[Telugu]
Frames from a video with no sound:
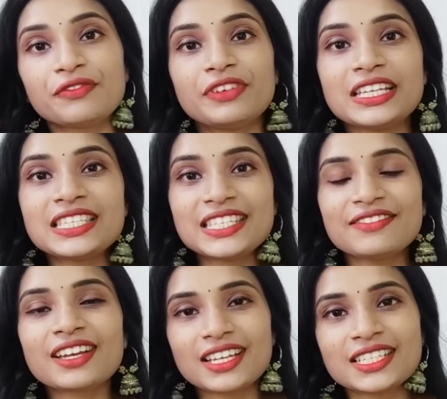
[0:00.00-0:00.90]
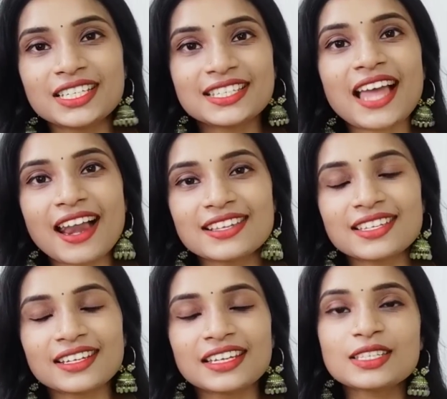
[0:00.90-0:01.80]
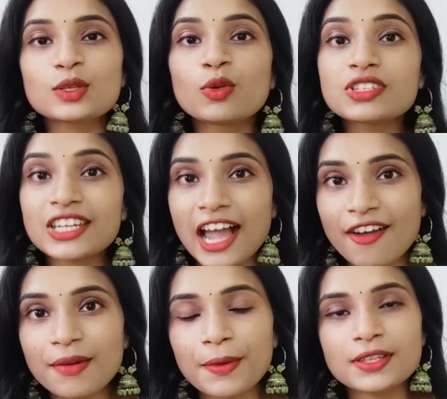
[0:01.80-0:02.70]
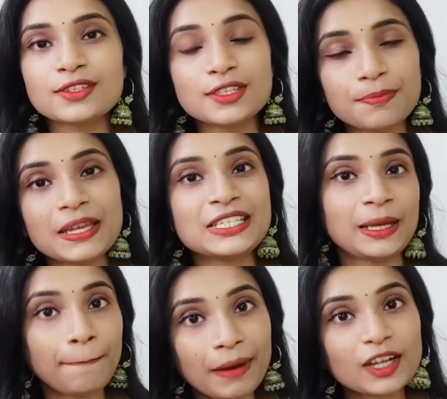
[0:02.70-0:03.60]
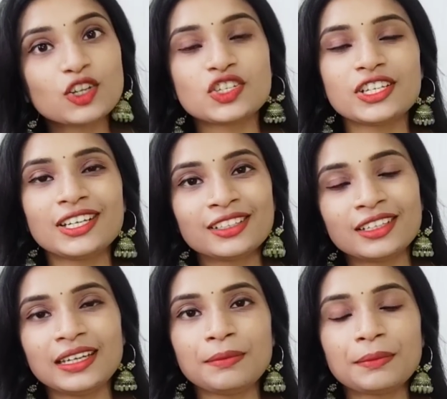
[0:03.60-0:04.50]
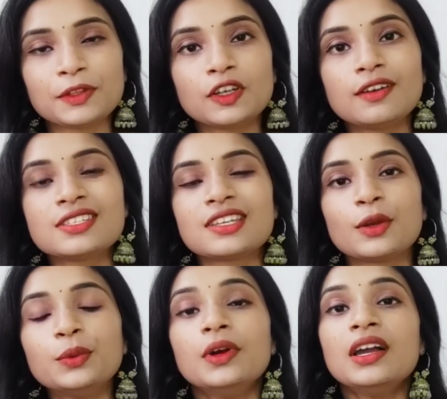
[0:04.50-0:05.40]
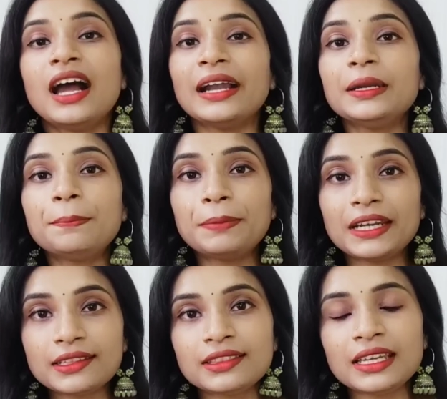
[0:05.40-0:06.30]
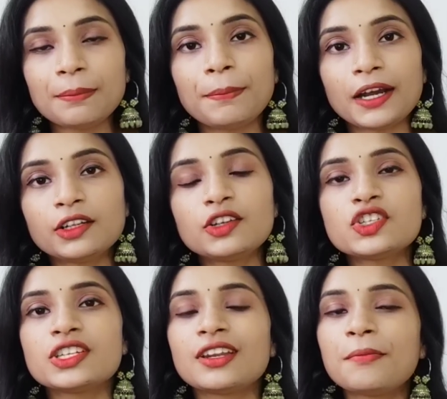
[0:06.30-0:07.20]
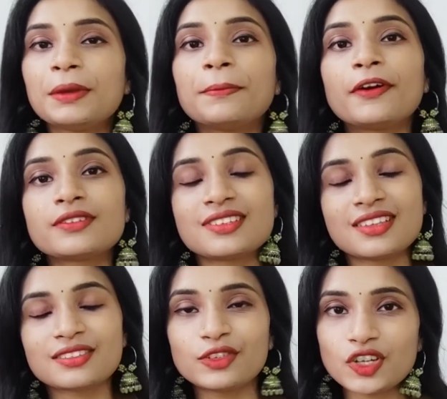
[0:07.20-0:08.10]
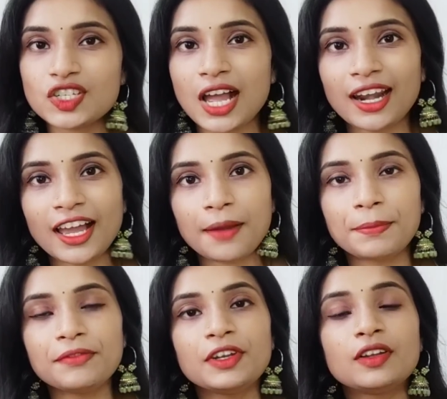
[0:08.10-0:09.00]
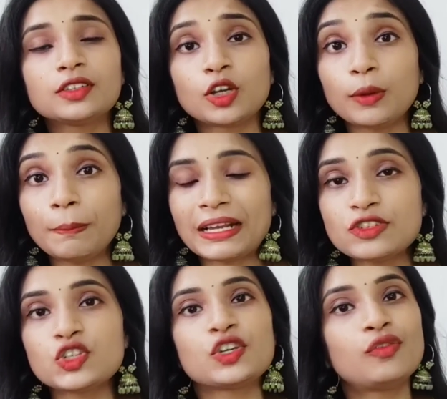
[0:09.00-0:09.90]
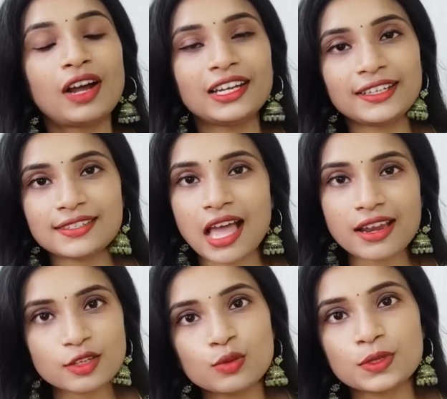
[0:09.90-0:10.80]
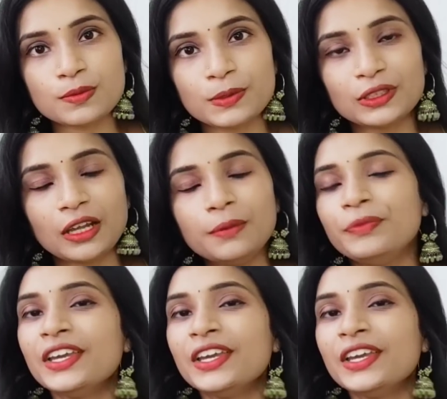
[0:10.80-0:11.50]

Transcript: ఫెస్టివ్ కలెక్షన్ శారీస్ అండి సో శ్రావణ్ మాసం స్పెషల్ పట్టు చీరలతో నేను మీ ముందుకు వస్తాను అండ్ ప్రతి పట్టు చీర మీరు పర్చేస్ చేసుకుంటే చాలా హ్యాపీ ఫీల్ అవుతారు మంచి క్వాలిటీ శారీస్ చూపించబోతున్నాను